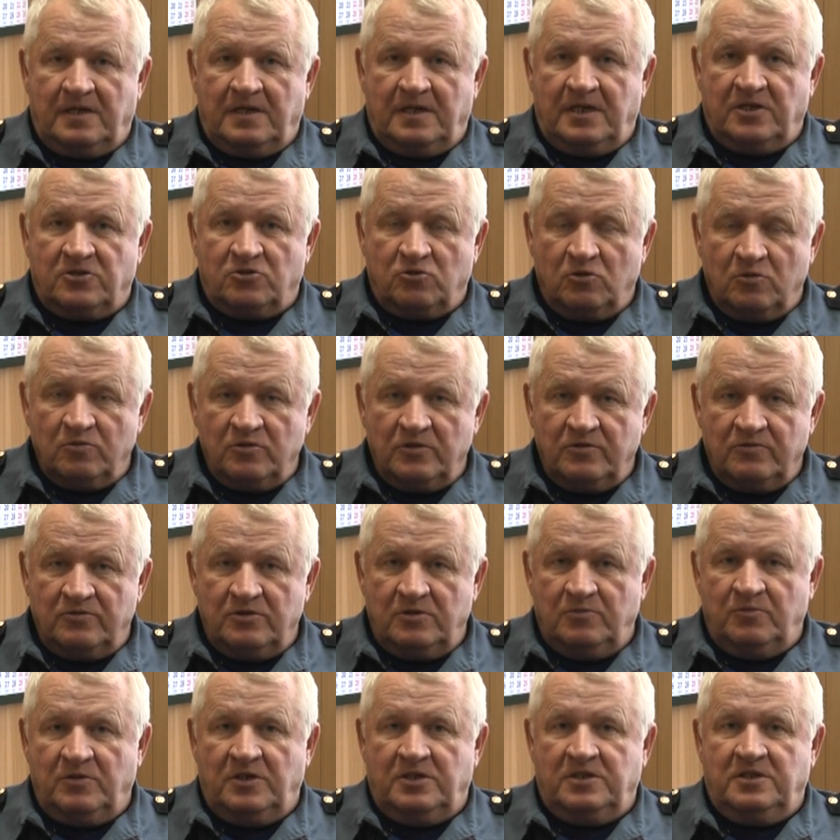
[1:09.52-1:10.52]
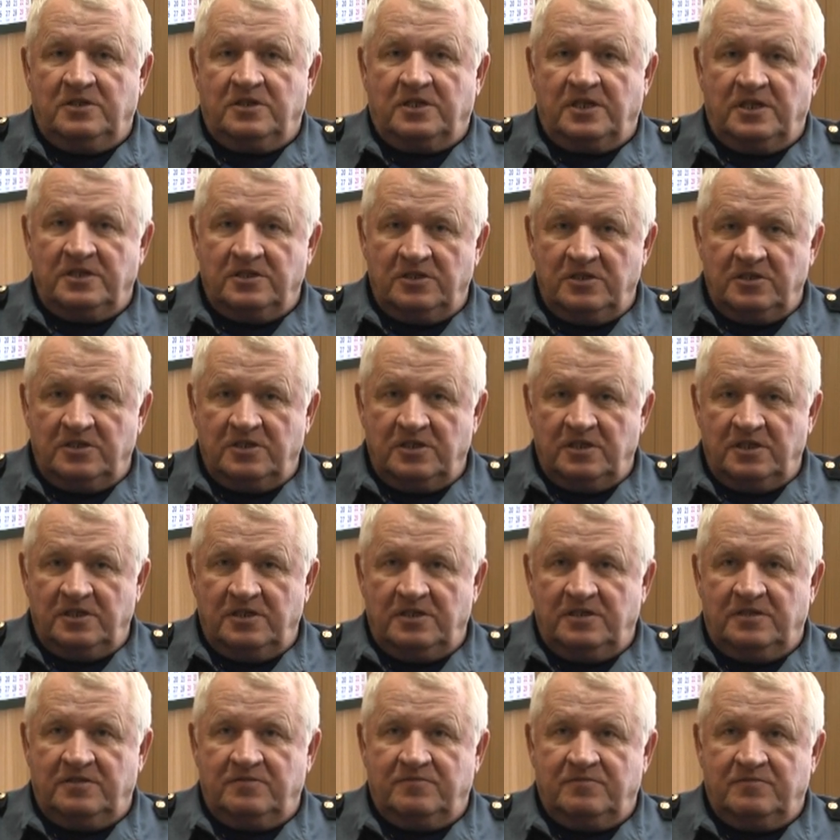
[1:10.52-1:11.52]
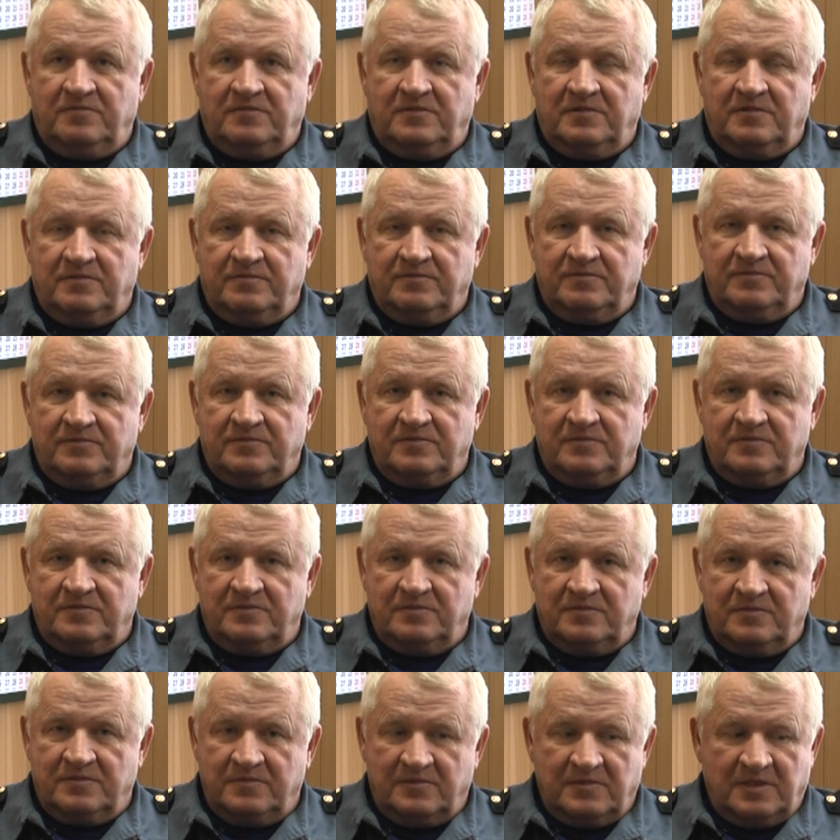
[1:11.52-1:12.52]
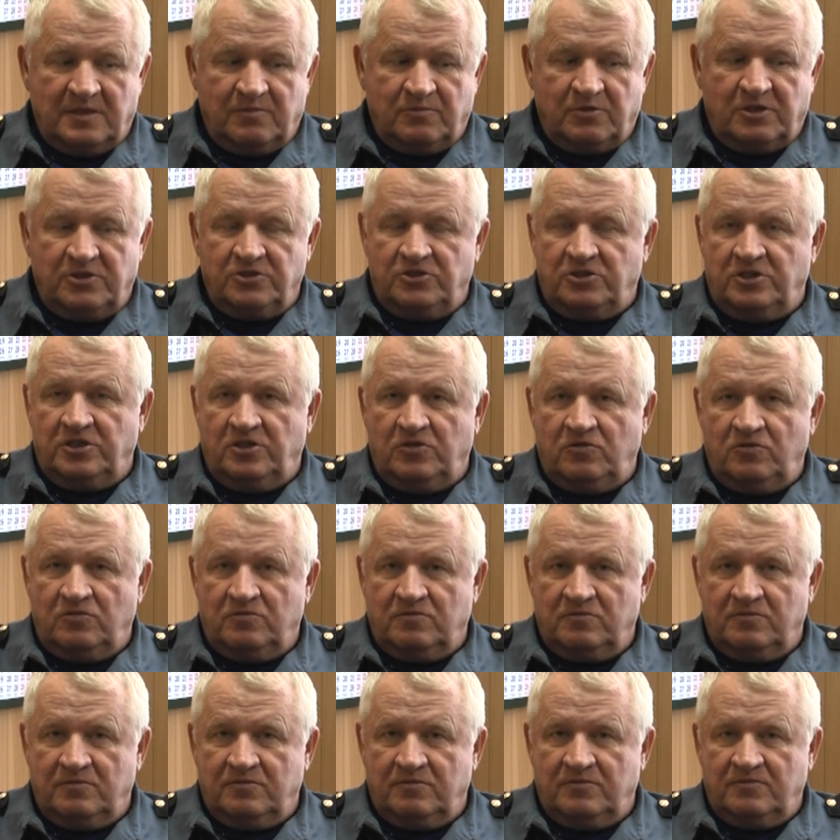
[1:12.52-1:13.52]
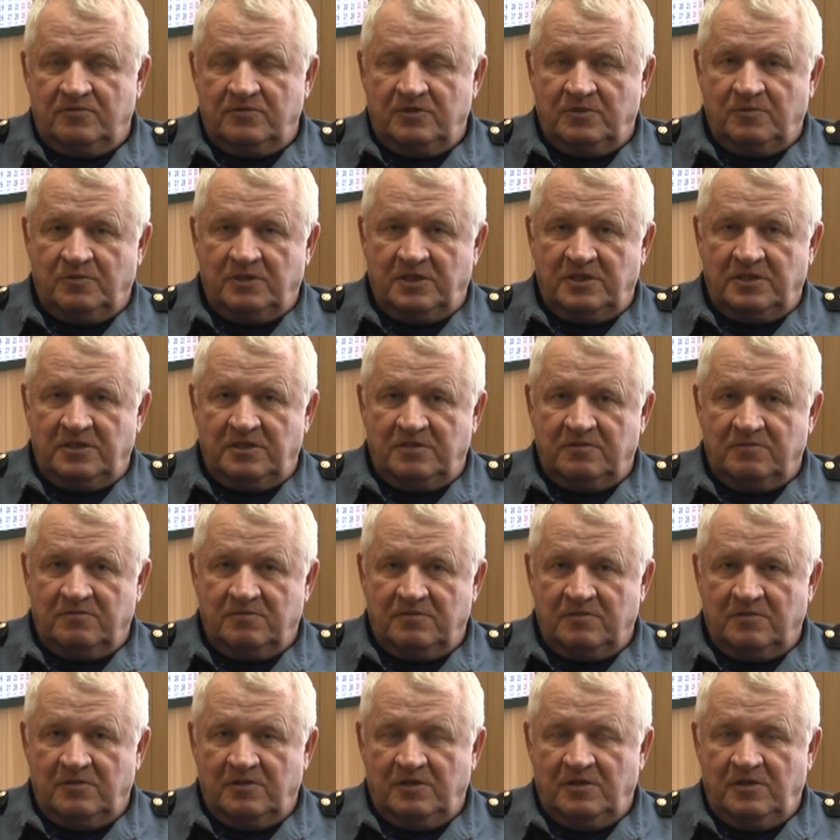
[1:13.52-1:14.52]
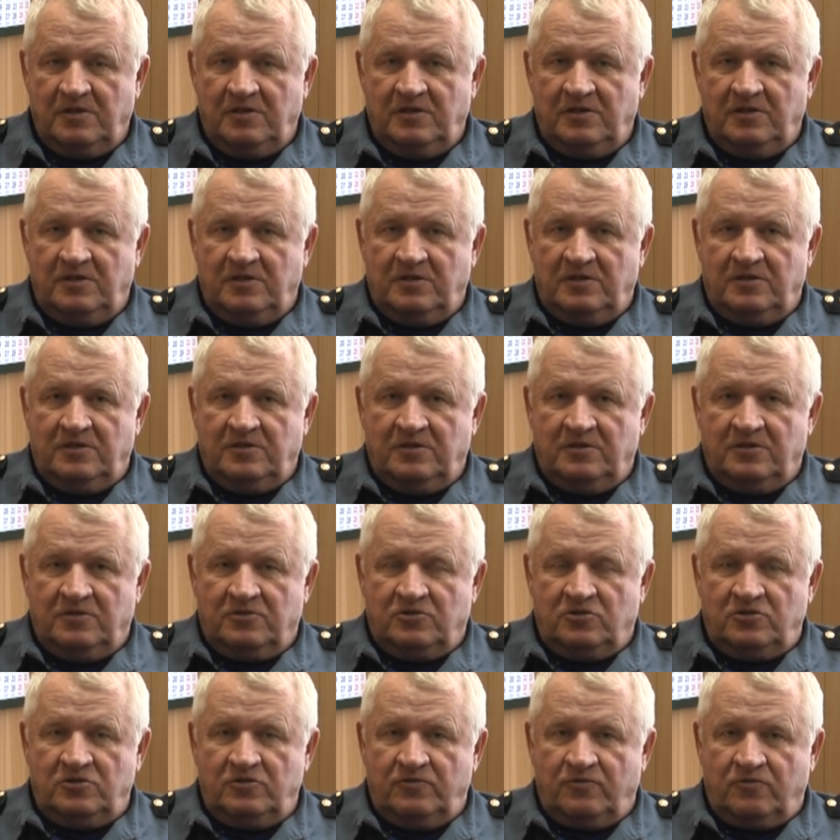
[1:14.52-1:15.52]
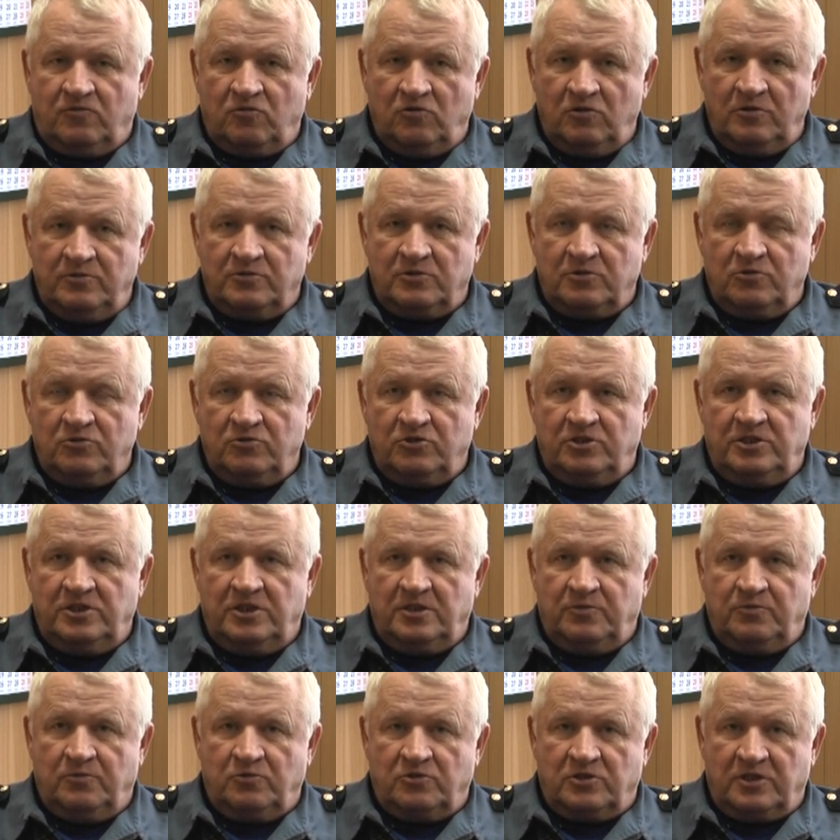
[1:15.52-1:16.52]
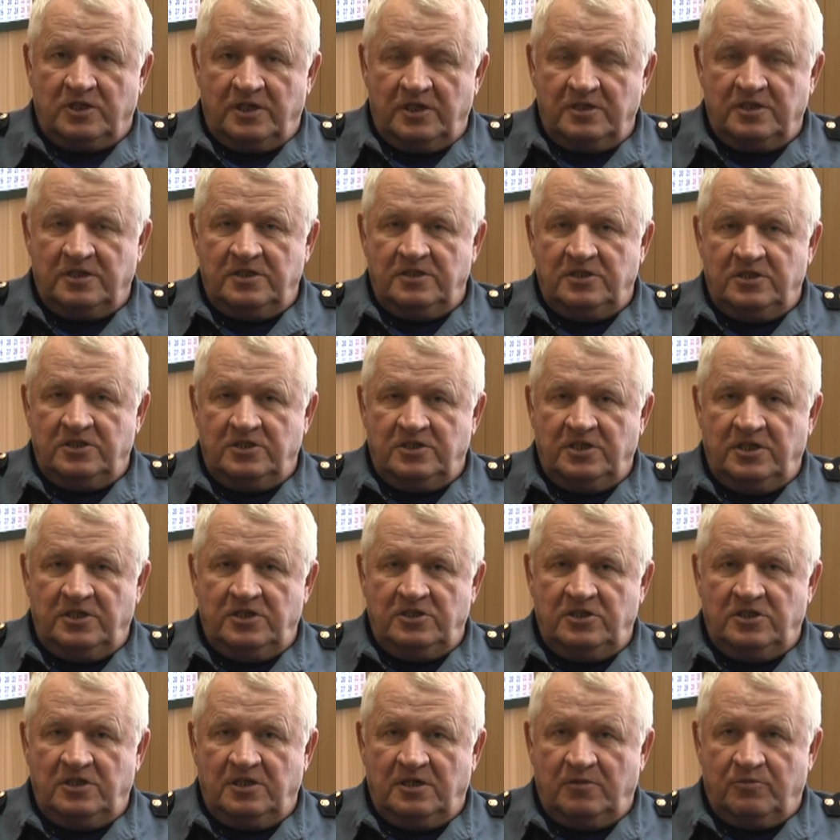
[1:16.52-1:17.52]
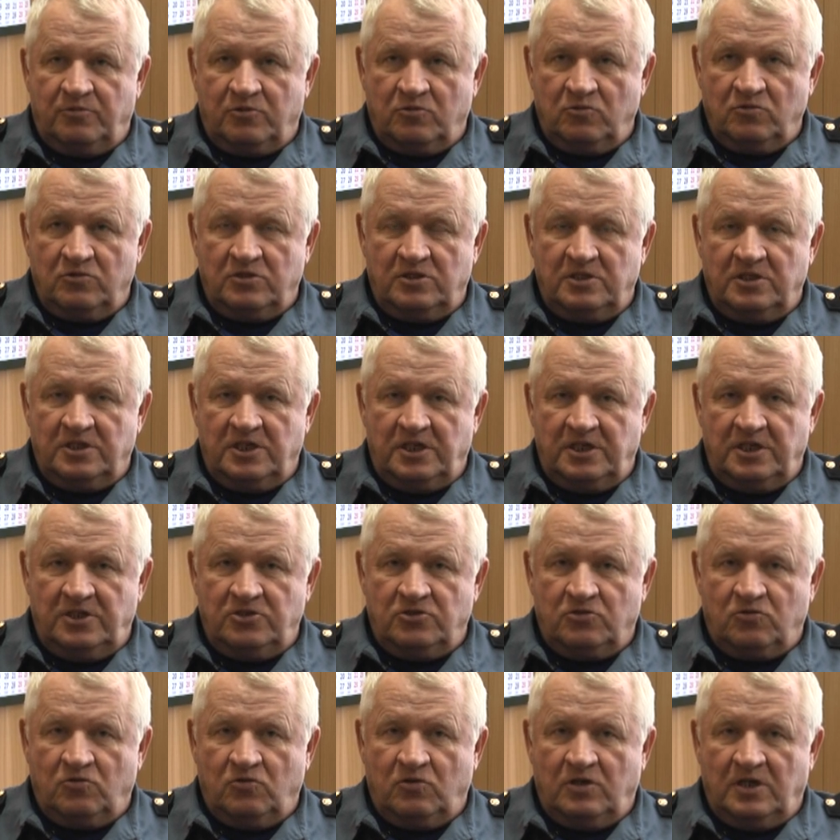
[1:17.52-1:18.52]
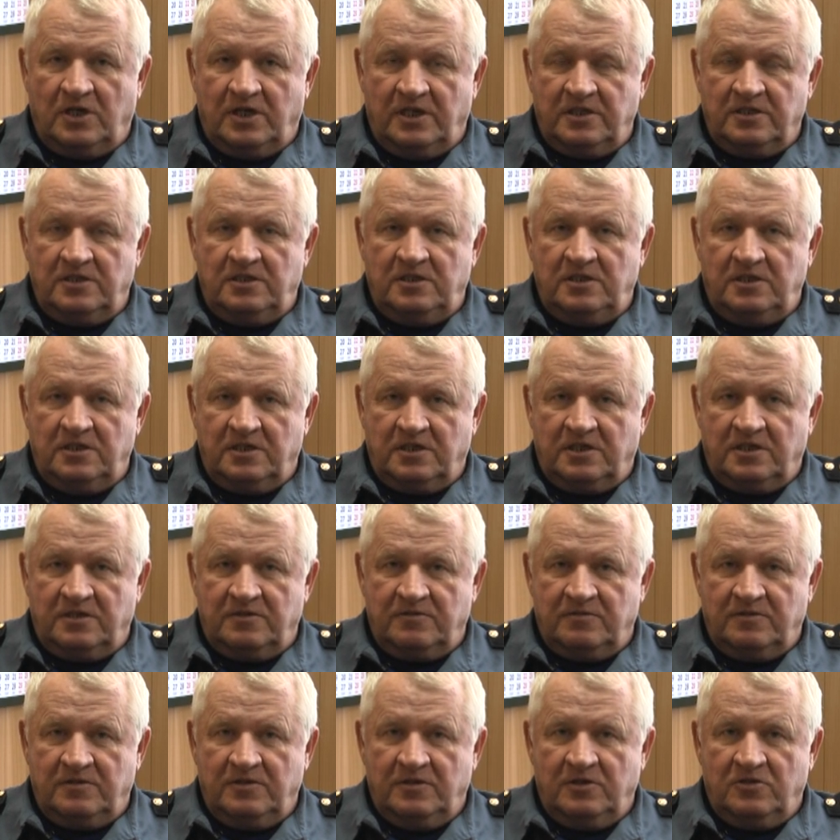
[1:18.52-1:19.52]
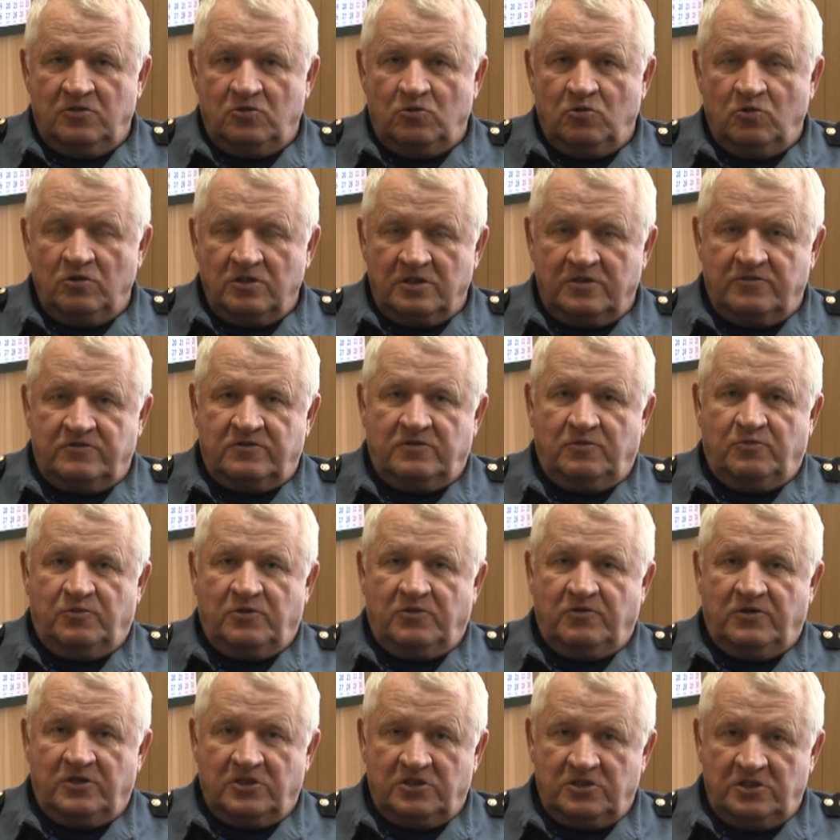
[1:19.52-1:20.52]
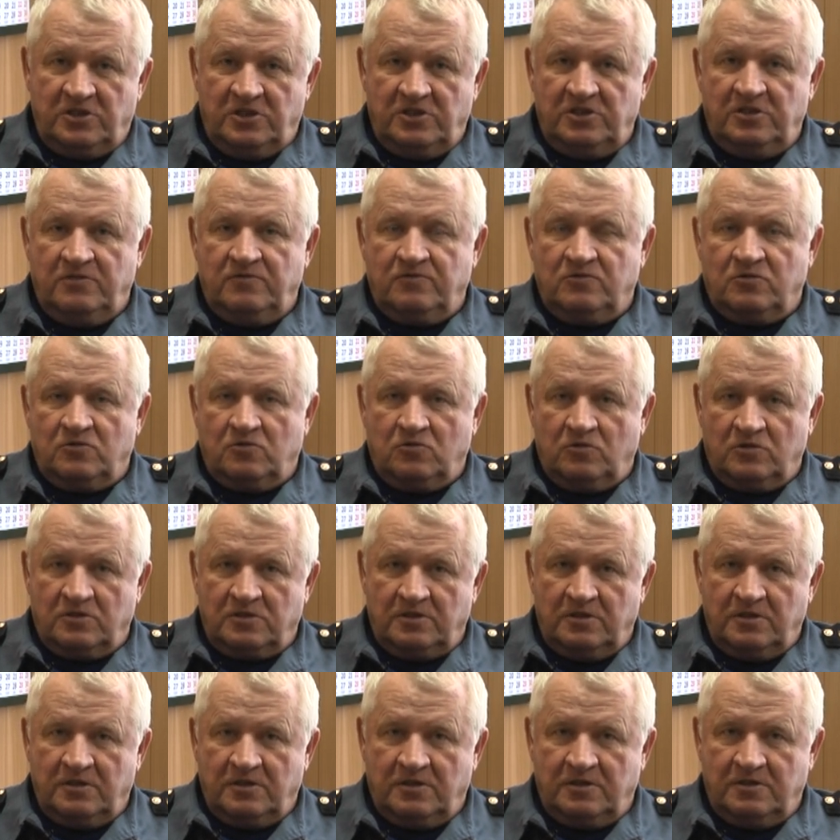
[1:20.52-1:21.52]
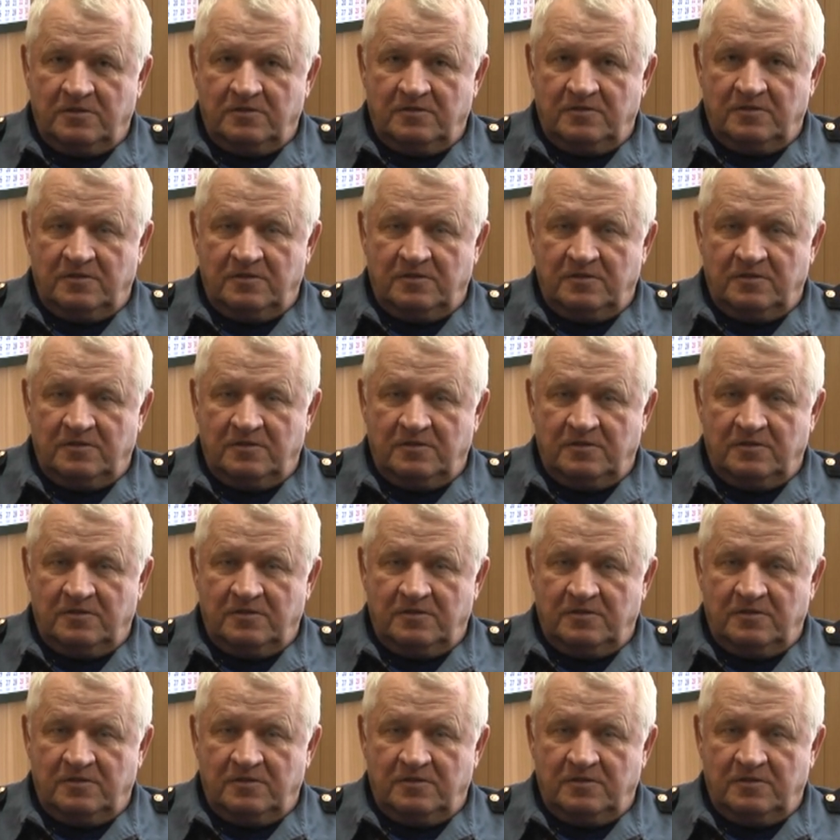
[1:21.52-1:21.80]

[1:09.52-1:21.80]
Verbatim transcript: Особое внимание родителей обращаю внимание. Ни в коем случае не отпускайте детей ни на пруд, ни на речку одних. Только в сопровождении взрослых.